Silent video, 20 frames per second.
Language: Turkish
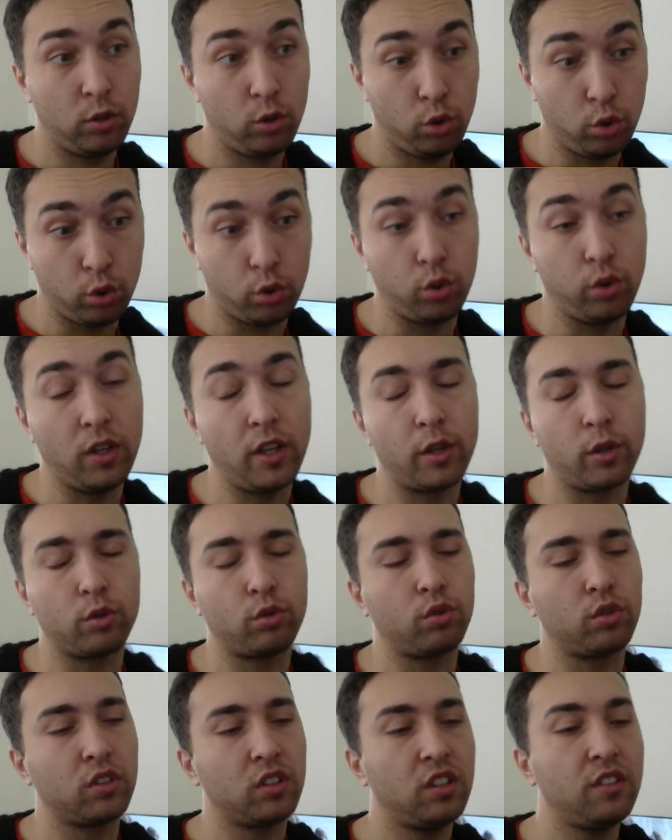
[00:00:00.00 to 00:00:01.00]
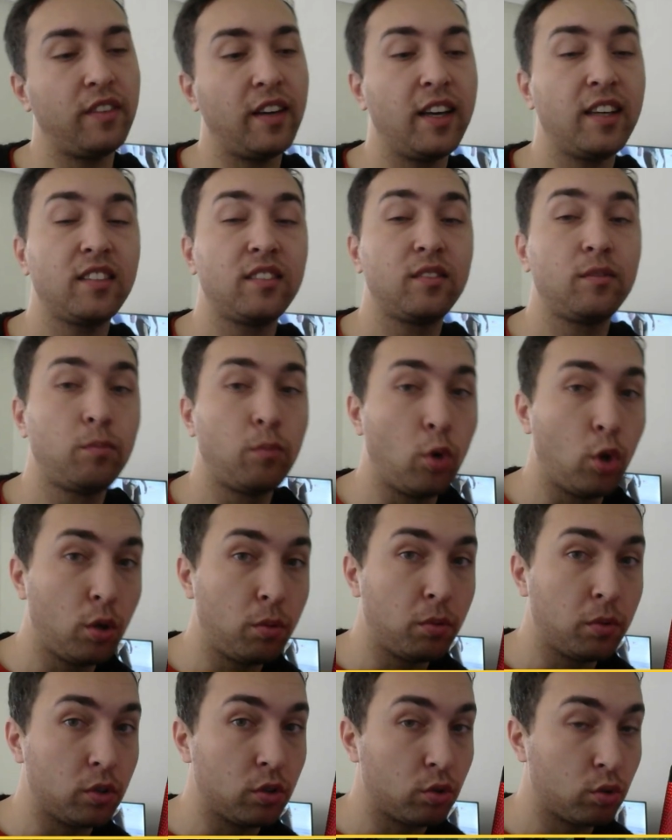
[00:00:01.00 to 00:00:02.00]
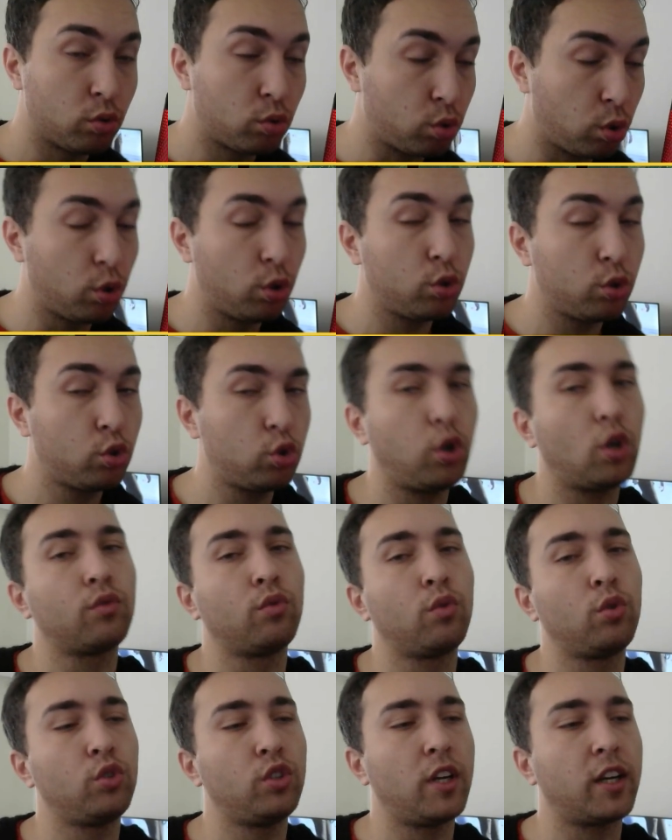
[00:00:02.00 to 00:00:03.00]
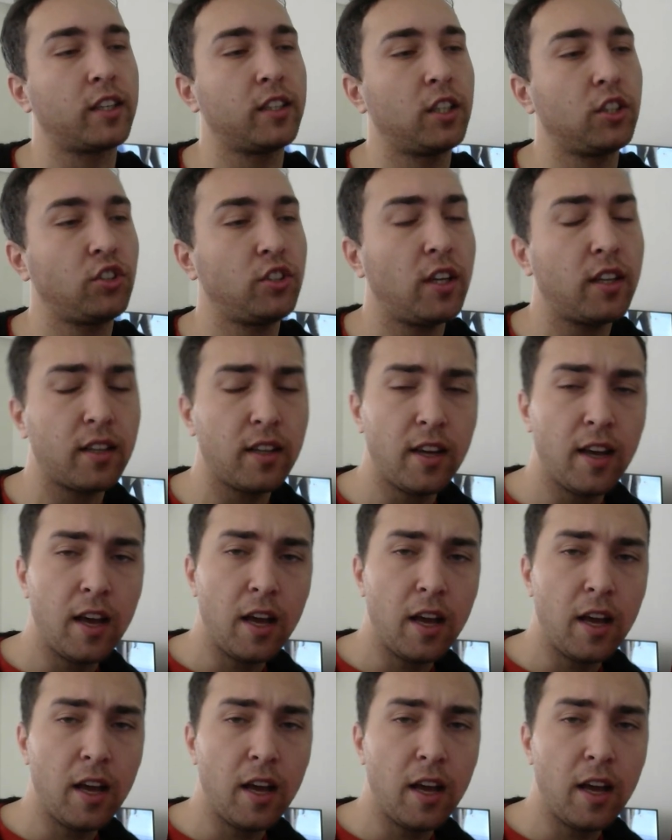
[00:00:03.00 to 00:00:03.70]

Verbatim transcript: Şükürler olsun ki ve bölümün sonu çok vurucu arkadaşlar.